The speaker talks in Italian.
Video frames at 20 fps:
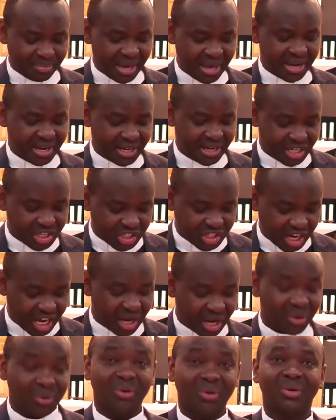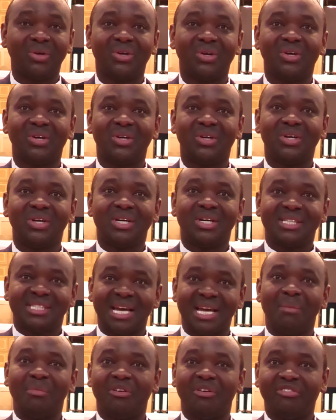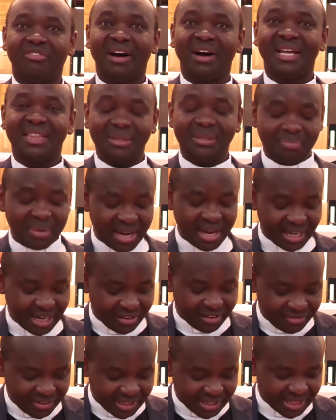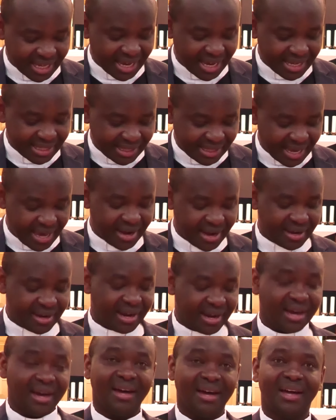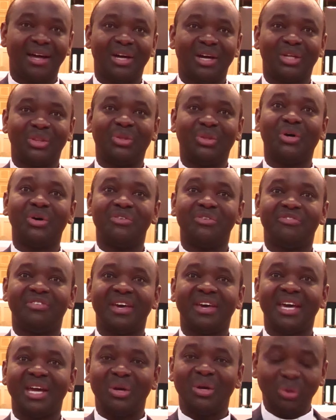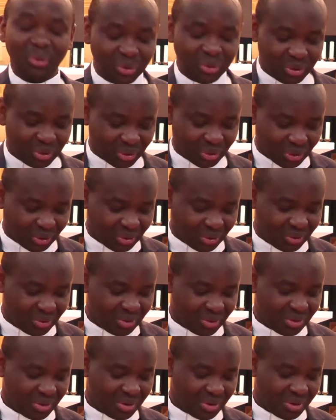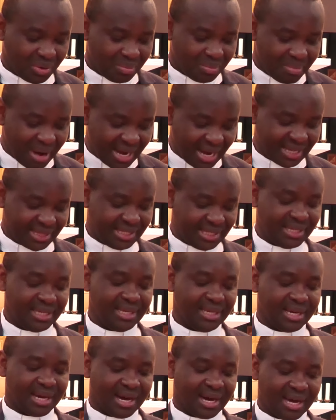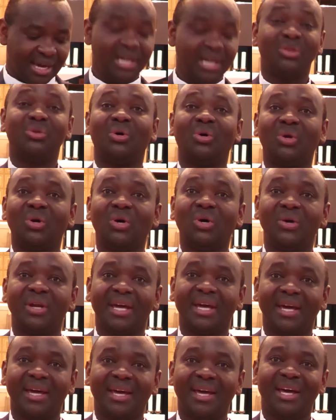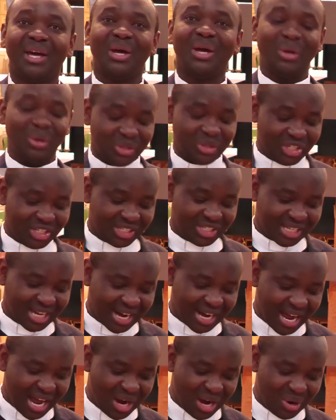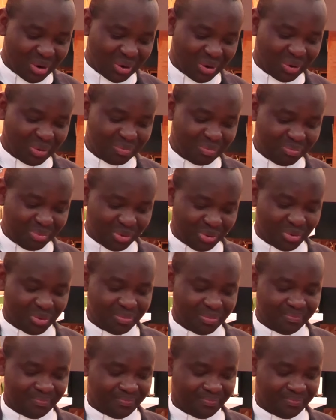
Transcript: per il cielo, siamo fatti per la vita eterna, dove lutto, malattia e dolore non ci saranno più.